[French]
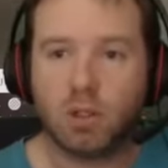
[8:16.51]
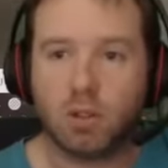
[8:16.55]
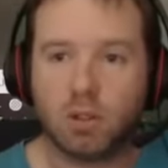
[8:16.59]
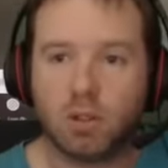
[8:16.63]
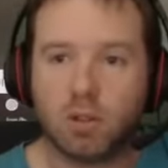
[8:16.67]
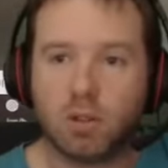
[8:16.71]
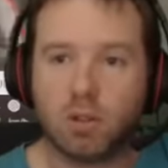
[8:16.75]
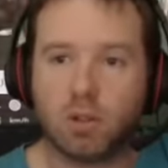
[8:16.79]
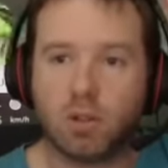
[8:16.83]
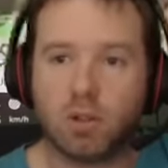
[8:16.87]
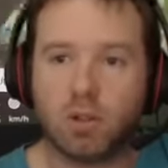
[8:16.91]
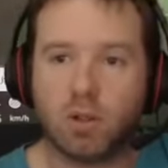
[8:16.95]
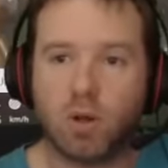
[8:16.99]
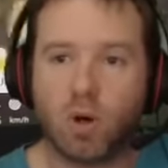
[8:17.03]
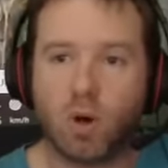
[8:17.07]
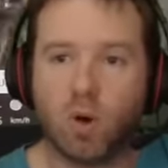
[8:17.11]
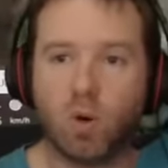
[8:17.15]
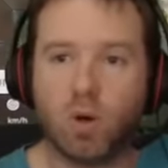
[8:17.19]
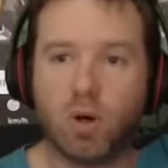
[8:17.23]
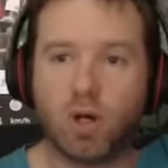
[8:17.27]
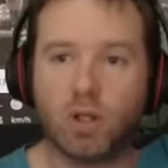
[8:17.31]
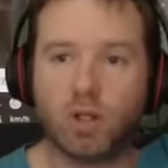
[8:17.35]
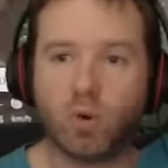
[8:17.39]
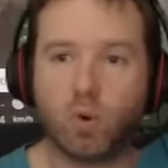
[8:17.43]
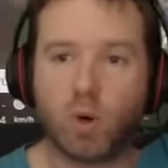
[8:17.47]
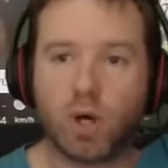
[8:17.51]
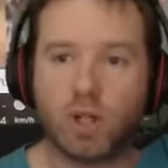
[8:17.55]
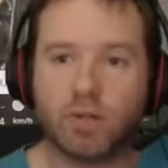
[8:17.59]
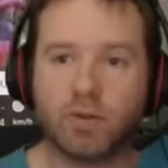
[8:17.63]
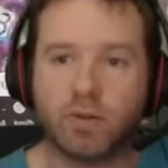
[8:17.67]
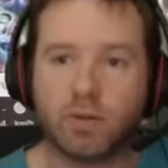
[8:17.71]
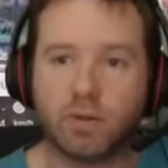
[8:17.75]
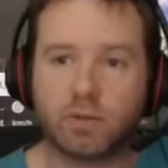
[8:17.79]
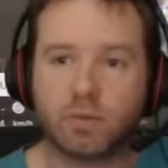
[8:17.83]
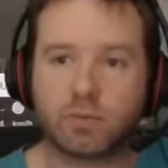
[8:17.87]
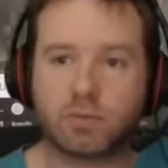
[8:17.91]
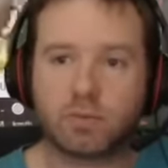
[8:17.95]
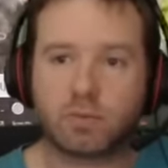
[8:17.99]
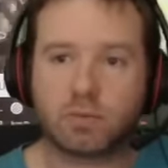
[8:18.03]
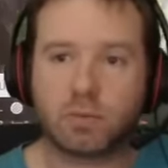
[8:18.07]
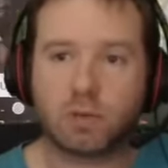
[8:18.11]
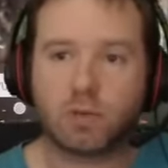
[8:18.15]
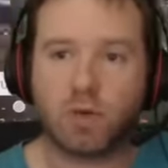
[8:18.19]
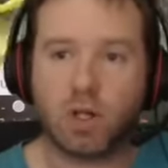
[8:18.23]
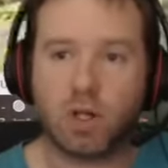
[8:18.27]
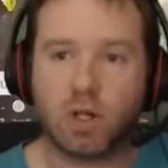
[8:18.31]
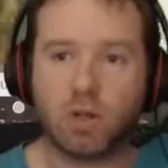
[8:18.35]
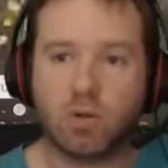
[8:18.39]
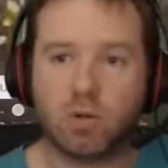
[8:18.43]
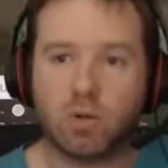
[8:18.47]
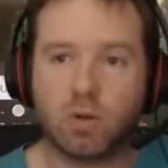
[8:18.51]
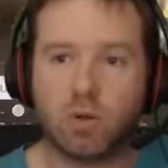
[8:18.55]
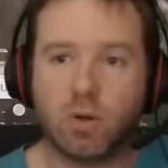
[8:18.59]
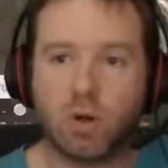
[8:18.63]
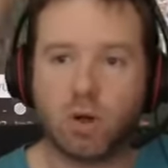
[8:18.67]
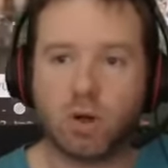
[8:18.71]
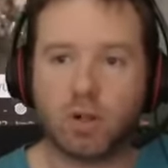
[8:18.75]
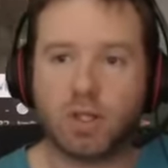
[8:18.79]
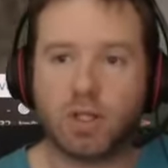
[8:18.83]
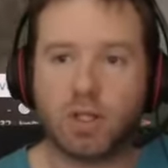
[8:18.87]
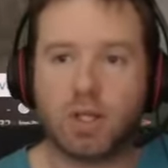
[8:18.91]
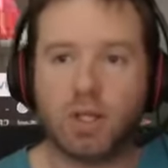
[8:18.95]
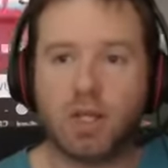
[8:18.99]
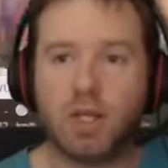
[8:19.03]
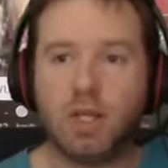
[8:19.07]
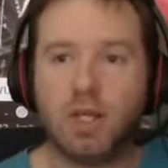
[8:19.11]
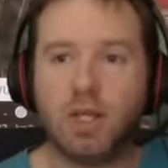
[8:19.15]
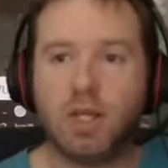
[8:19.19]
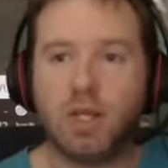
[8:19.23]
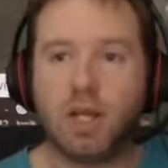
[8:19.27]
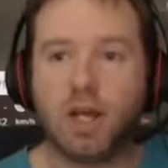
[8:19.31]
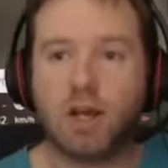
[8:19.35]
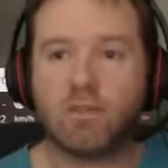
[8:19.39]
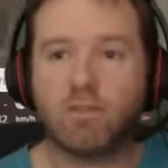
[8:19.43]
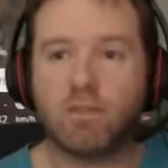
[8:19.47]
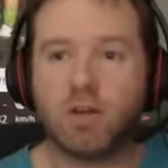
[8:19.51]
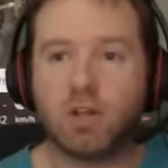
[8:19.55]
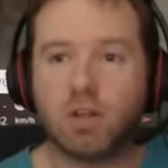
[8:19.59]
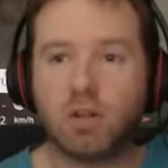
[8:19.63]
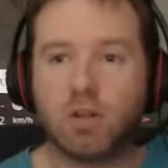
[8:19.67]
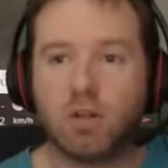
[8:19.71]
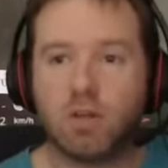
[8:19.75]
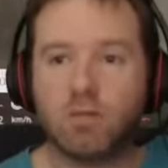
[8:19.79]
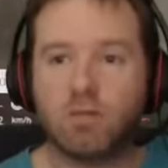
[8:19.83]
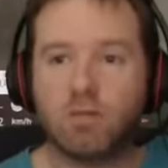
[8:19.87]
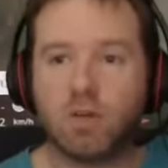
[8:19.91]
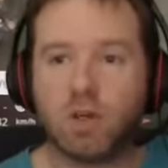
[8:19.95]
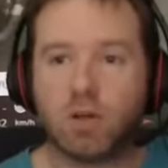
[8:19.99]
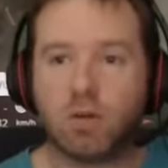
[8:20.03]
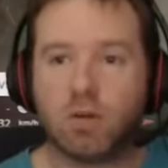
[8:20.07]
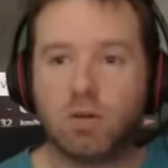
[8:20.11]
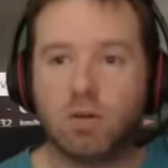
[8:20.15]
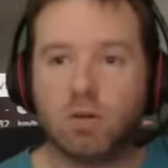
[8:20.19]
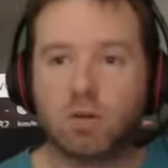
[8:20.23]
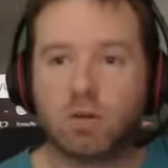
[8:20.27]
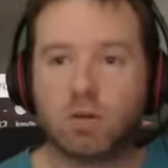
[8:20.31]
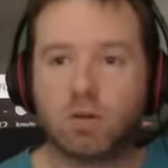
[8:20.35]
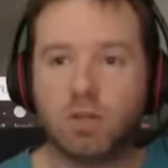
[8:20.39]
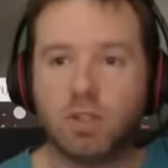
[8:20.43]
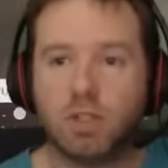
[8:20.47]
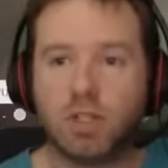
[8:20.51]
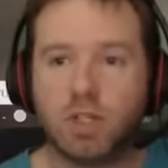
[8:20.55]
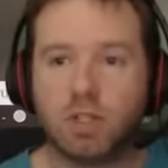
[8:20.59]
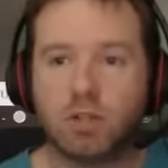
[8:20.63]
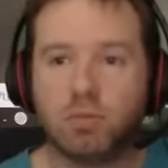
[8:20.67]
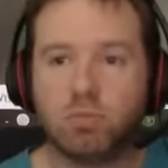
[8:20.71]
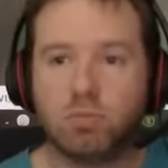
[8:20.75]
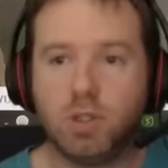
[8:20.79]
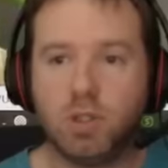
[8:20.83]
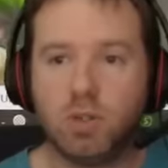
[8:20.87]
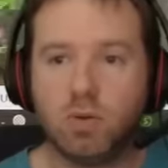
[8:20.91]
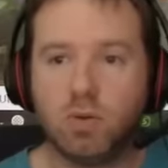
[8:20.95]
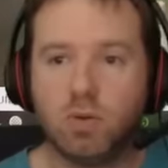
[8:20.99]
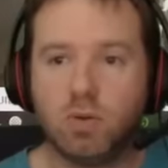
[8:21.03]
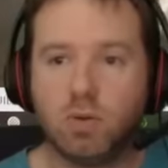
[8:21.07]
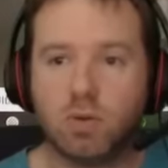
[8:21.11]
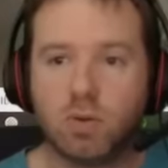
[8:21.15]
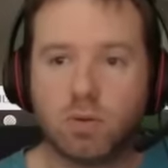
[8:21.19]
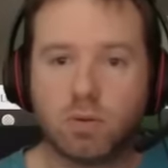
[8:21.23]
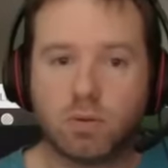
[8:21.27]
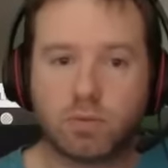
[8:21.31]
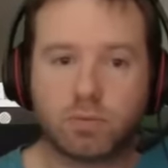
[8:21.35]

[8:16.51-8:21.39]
Euh, en haut à droite. Voilà, donc le hors délai, il est à 29,34 minutes.